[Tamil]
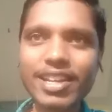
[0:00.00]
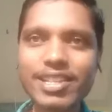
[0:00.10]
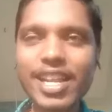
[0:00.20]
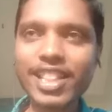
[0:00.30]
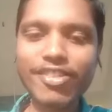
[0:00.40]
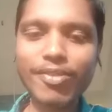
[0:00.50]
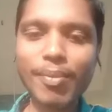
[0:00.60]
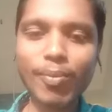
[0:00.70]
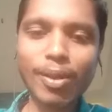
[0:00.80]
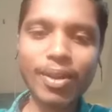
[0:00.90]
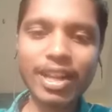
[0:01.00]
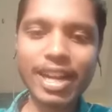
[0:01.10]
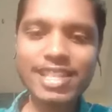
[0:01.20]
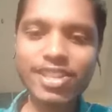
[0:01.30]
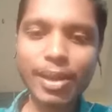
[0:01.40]
சாந்தி தேவி மேம் மூலமா
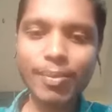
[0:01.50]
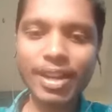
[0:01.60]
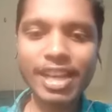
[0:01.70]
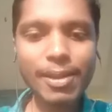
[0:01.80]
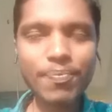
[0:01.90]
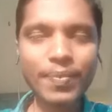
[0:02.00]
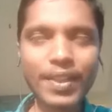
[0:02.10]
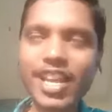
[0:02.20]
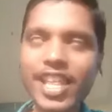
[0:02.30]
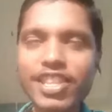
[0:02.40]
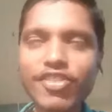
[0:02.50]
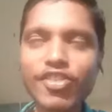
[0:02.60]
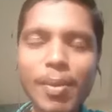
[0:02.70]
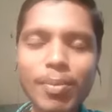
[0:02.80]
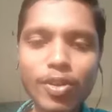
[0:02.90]
கிளாஸ் ஜாயின் பண்ணி சாந்தி தேவி
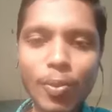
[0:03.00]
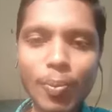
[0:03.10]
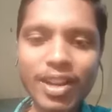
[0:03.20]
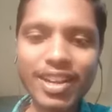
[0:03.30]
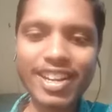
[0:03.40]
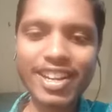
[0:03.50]
மேம்க்கும் ரொம்ப நான் நன்றி